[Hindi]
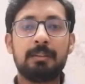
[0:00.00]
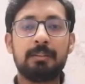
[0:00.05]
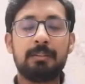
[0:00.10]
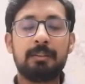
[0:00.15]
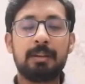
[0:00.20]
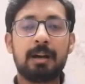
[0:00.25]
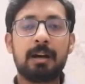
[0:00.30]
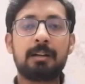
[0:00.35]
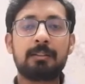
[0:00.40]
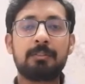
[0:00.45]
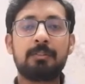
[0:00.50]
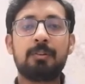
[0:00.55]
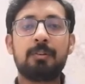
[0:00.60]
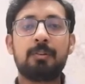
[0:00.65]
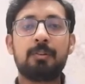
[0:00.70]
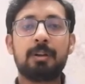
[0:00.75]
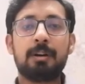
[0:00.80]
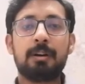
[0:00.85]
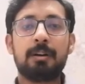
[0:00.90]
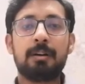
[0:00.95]
याद
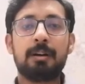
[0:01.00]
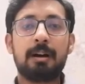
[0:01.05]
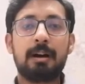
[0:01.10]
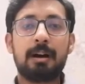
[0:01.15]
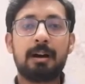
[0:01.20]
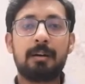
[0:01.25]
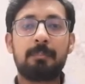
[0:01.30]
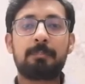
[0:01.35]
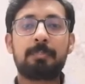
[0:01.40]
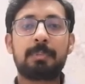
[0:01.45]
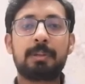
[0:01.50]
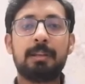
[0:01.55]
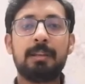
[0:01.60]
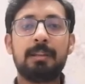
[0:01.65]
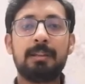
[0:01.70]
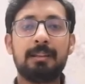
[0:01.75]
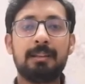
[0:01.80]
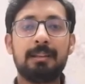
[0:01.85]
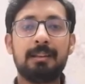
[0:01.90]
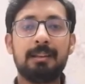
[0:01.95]
होना आपके
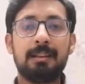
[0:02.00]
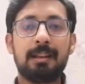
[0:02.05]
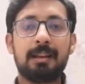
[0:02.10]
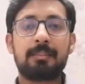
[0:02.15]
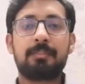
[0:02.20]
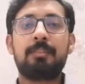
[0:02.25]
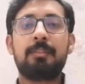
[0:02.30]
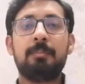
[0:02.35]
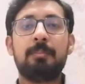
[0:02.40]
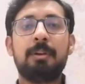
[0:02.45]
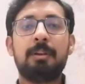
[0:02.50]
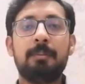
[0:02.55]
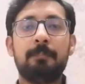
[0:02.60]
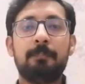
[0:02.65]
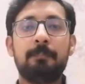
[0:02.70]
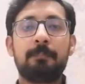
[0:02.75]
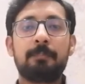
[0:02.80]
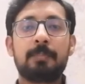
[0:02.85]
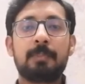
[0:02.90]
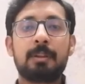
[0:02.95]
लिए लाजिम है
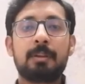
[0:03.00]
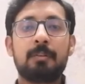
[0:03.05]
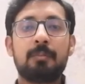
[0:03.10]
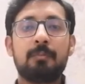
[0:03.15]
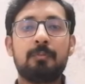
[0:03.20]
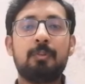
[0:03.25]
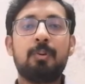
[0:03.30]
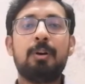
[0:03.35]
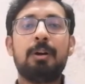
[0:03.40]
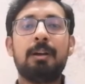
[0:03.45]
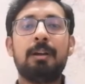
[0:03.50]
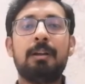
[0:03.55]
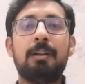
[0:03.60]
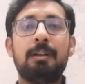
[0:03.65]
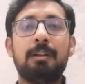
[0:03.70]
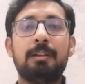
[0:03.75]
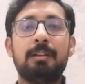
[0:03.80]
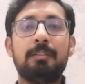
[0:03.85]
वो है